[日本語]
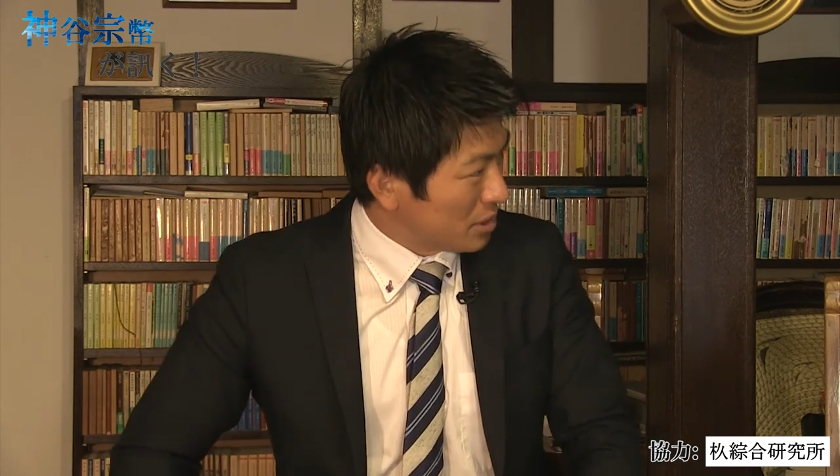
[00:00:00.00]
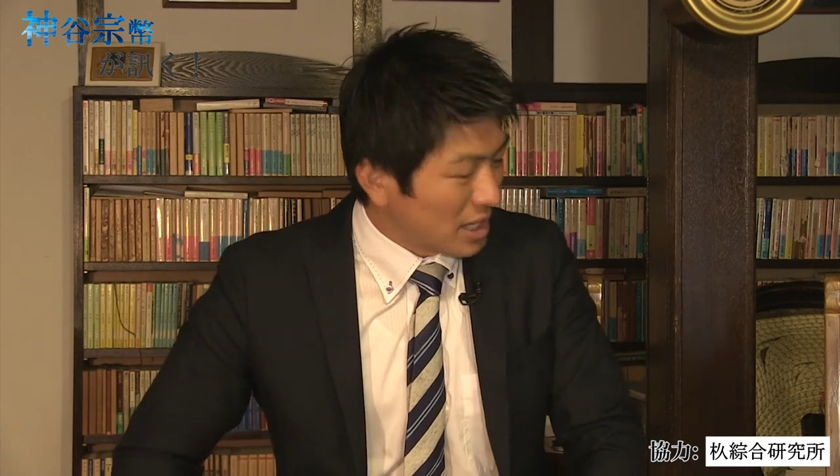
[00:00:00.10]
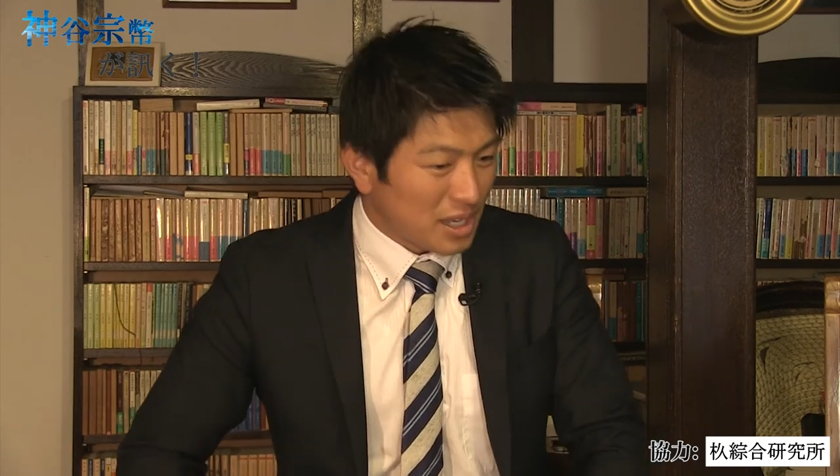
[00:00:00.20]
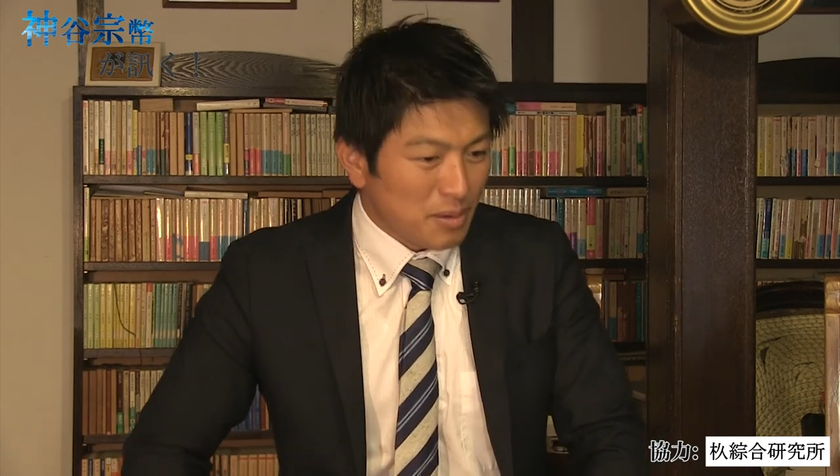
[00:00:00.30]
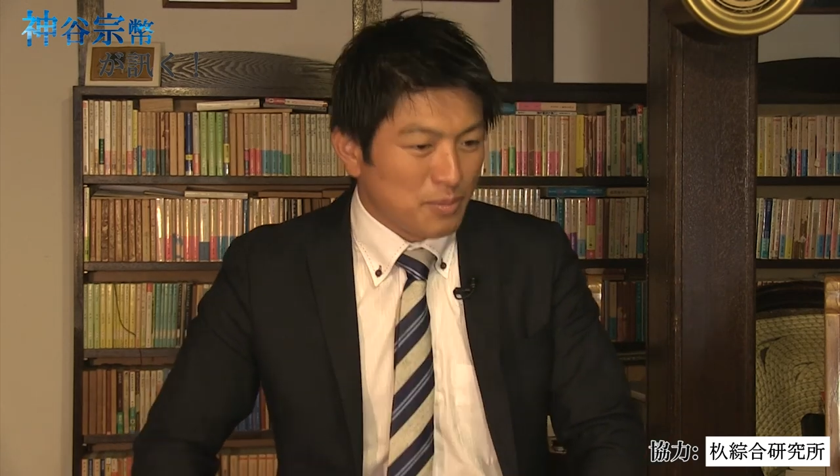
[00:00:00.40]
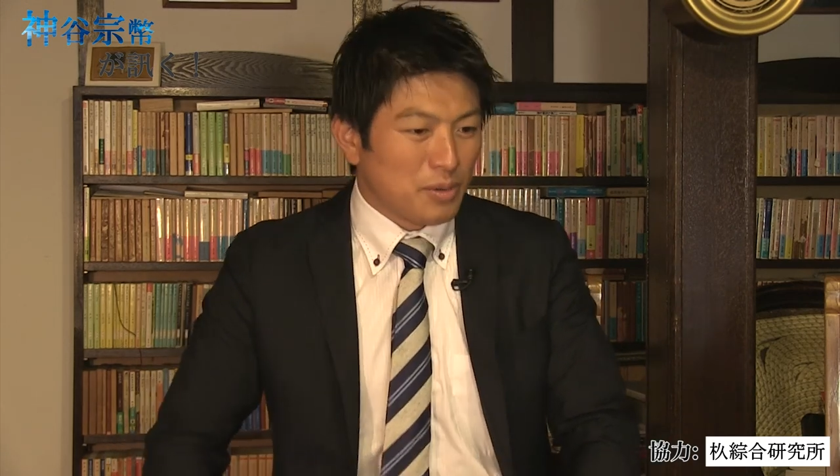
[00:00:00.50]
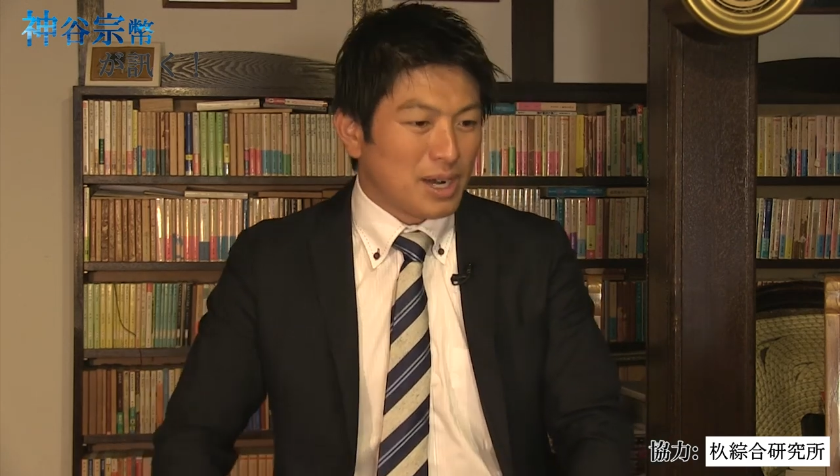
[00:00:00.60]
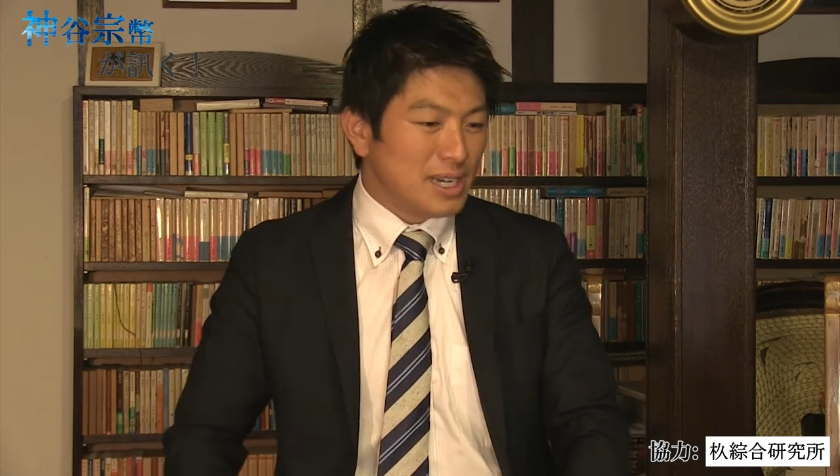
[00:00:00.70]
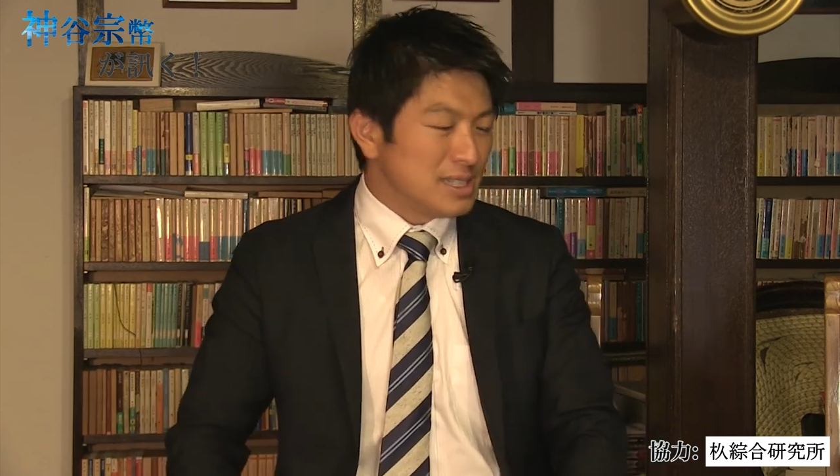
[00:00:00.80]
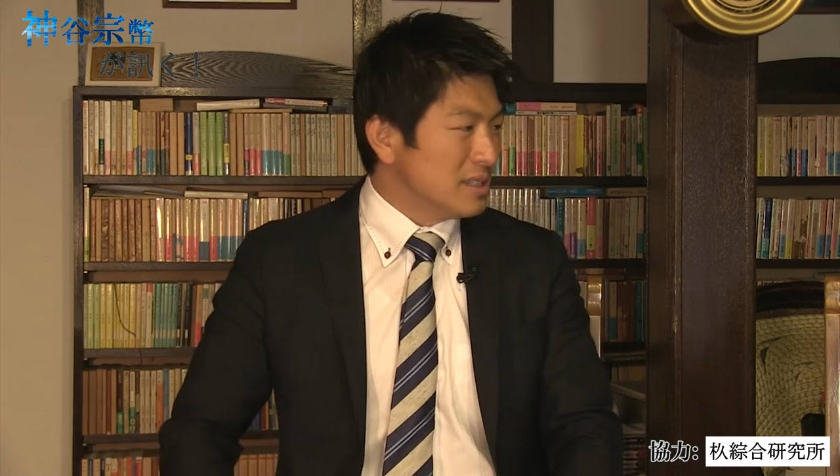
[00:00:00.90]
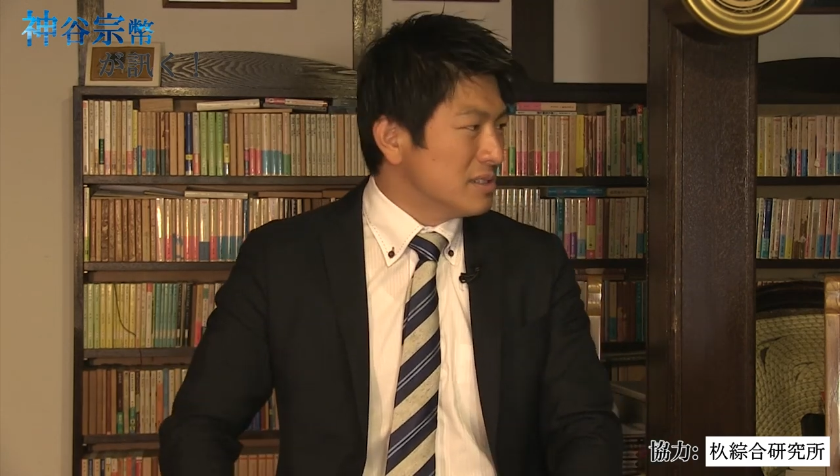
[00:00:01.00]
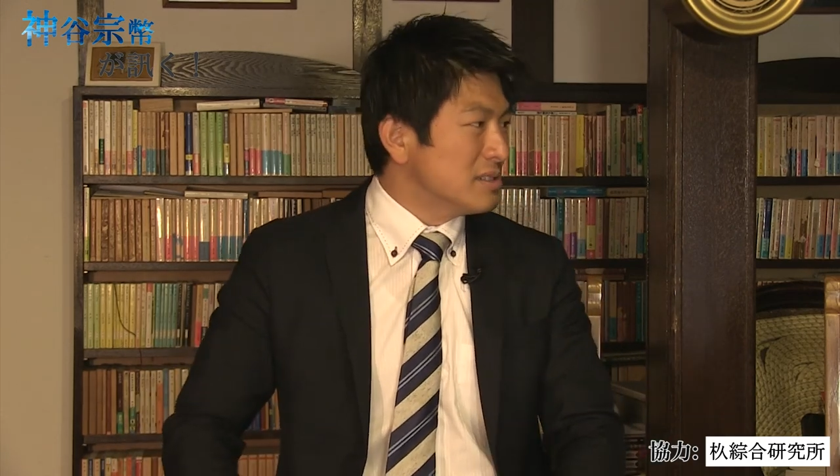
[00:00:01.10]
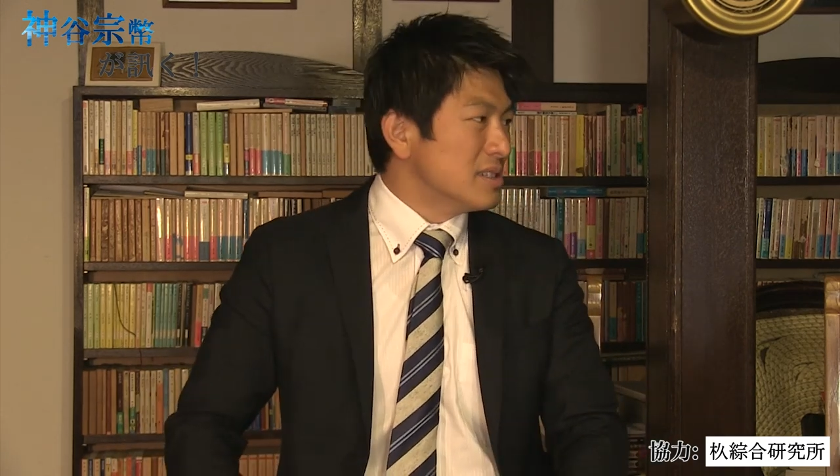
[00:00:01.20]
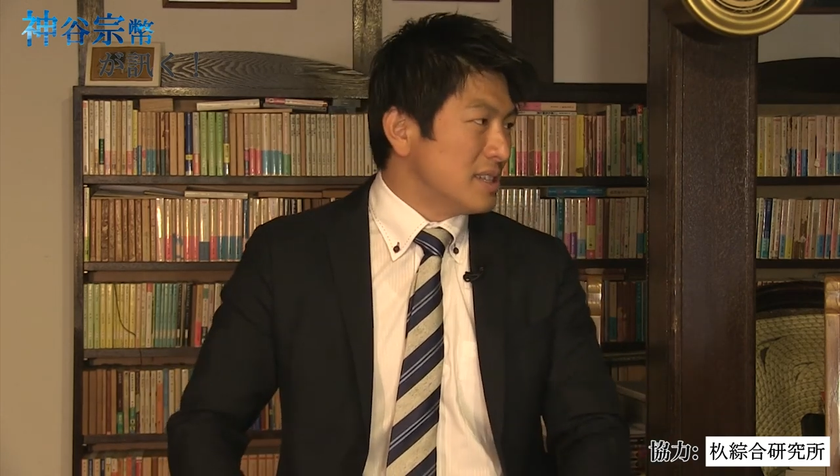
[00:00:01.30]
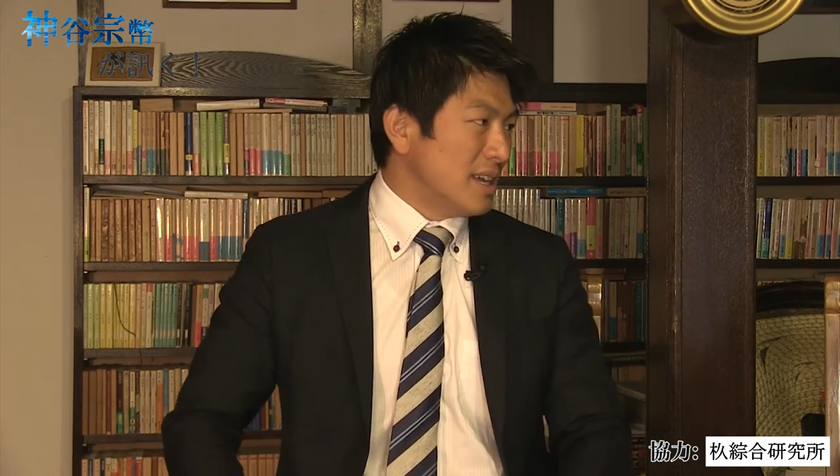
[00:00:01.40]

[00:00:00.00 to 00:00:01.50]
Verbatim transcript: や憲法改正につい